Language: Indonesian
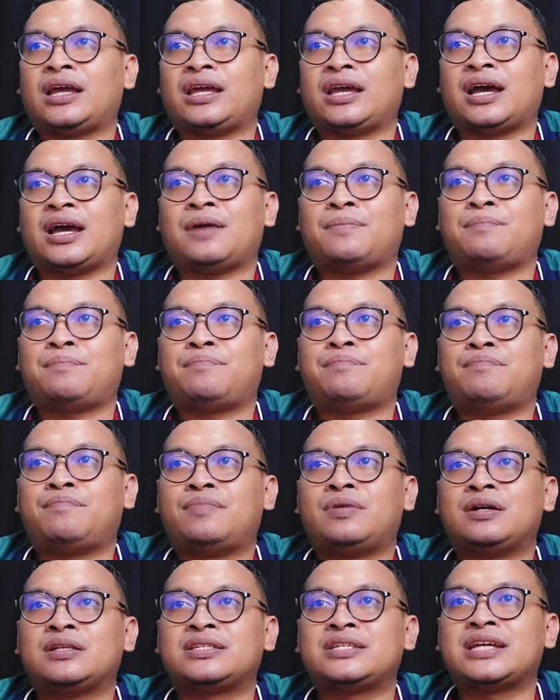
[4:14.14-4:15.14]
ya
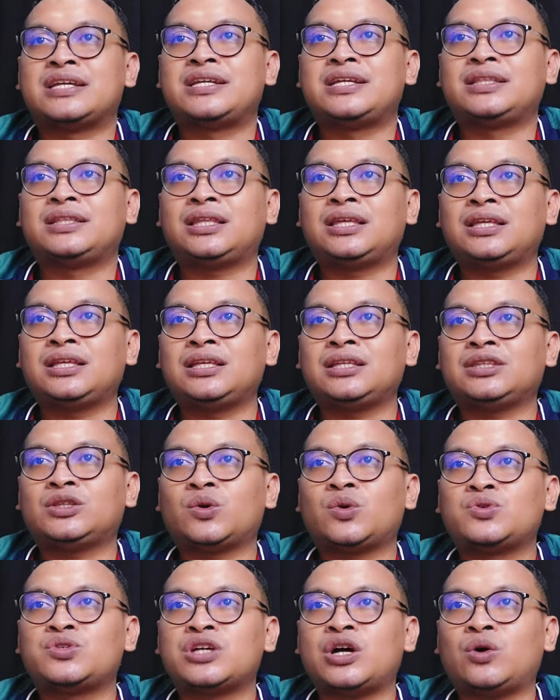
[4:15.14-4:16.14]
JDT
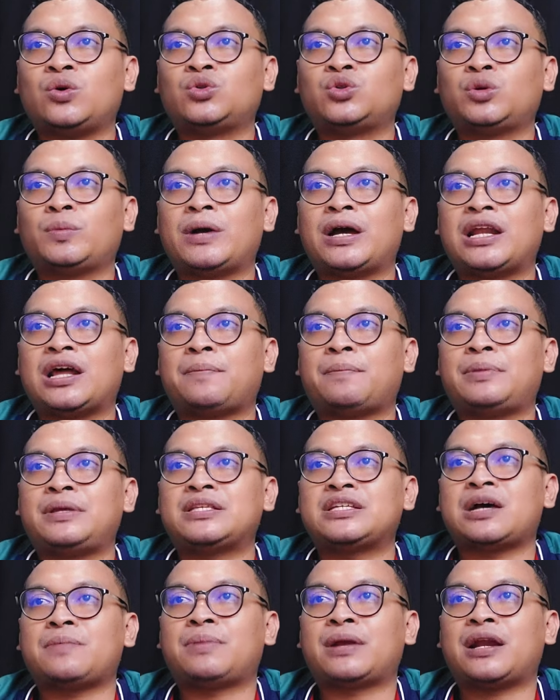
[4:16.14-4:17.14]
teruja untuk
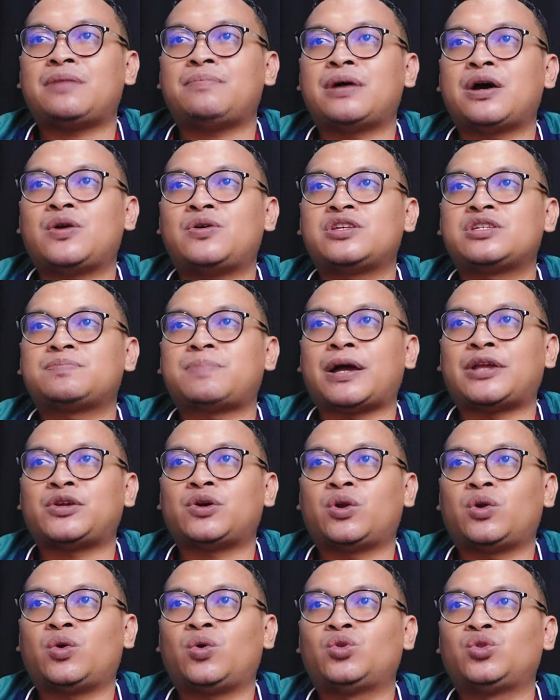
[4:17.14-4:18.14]
menghadapi cabaran baru di
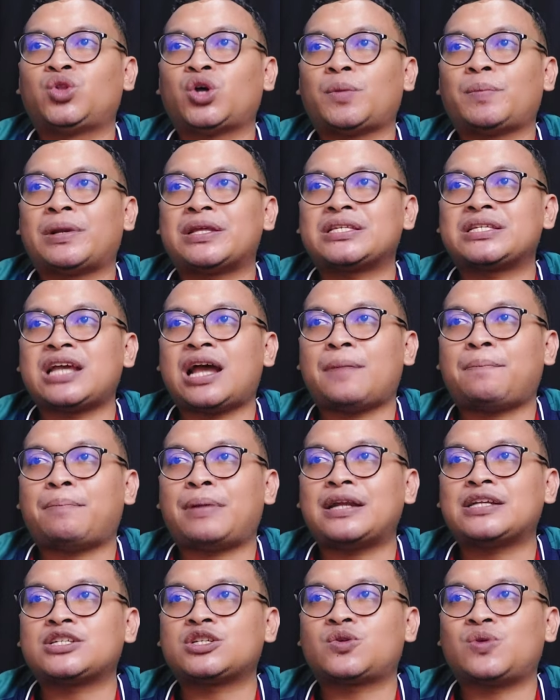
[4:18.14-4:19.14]
Spanyol untuk
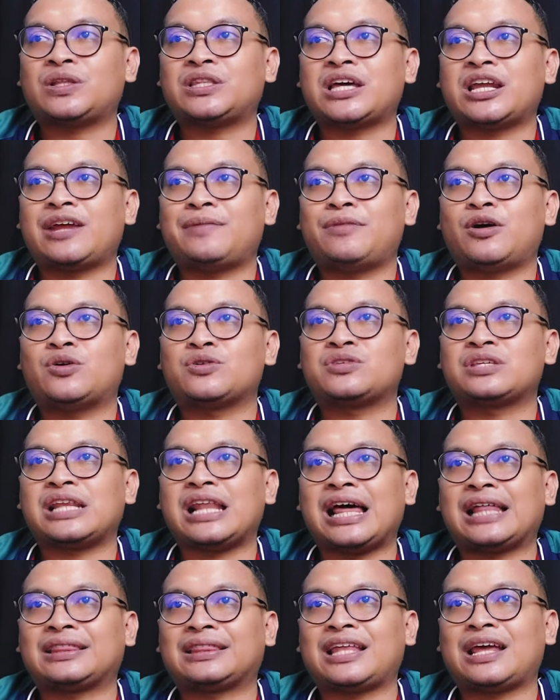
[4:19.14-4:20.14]
persiapan skuad Harimau
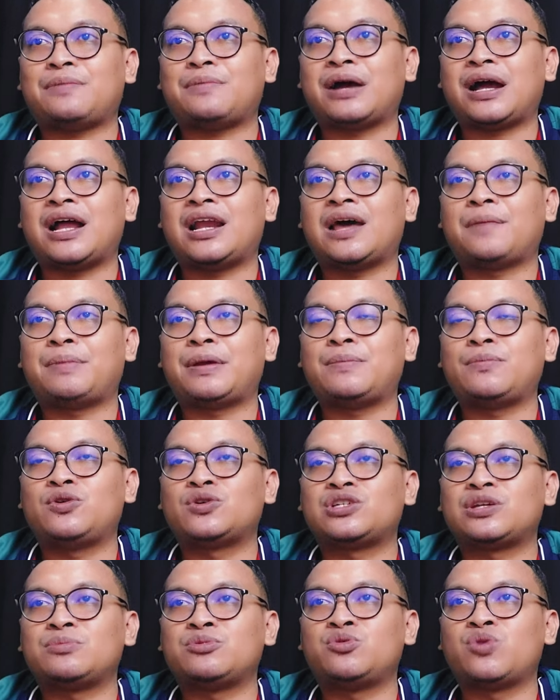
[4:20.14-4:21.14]
Selatan menghadapi
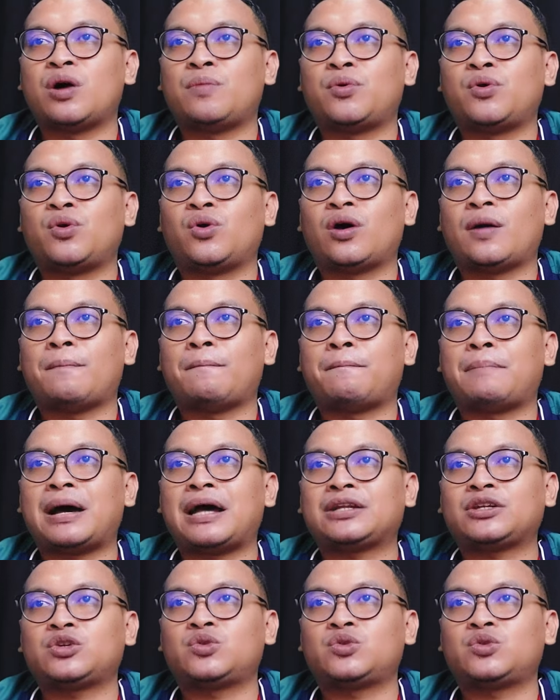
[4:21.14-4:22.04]
musim 24-2025.